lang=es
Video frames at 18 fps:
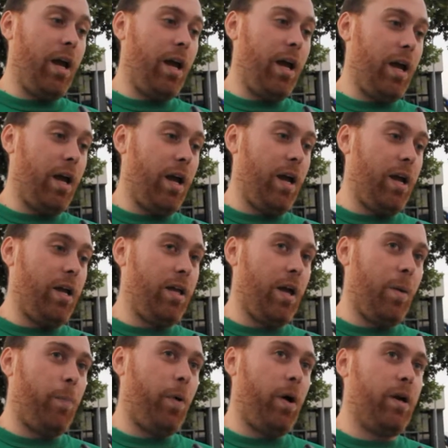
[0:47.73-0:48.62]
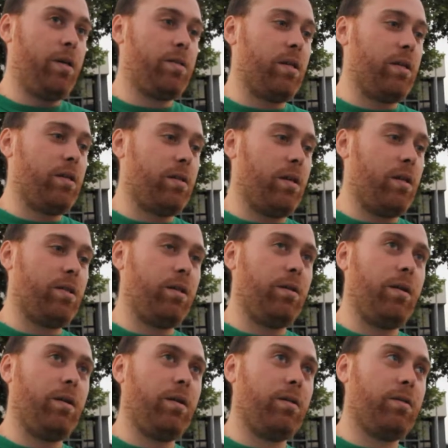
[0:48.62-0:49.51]
eh, y después
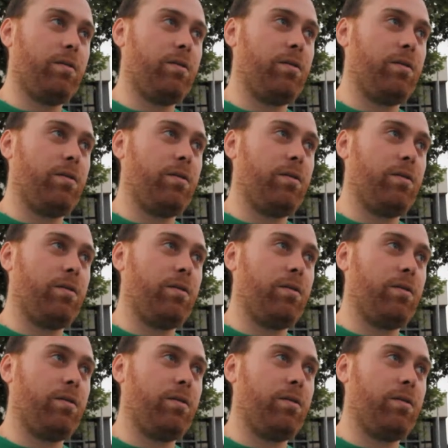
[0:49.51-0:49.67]
ese,